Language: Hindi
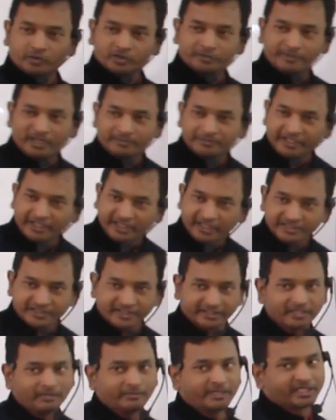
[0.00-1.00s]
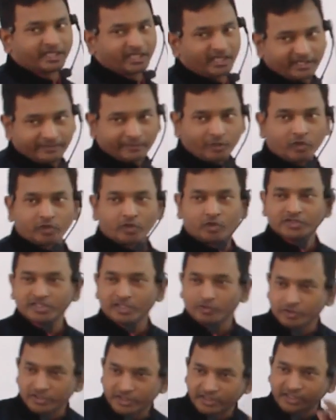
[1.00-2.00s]
उसमें आपने देखा सेंट्रल मेटल आइटम कौन कौन
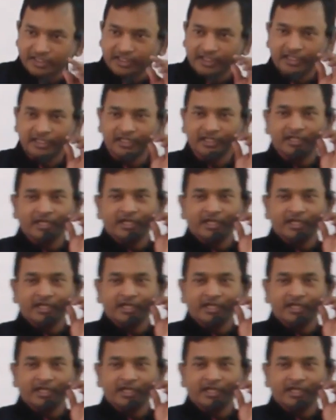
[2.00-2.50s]
सा हो सकता है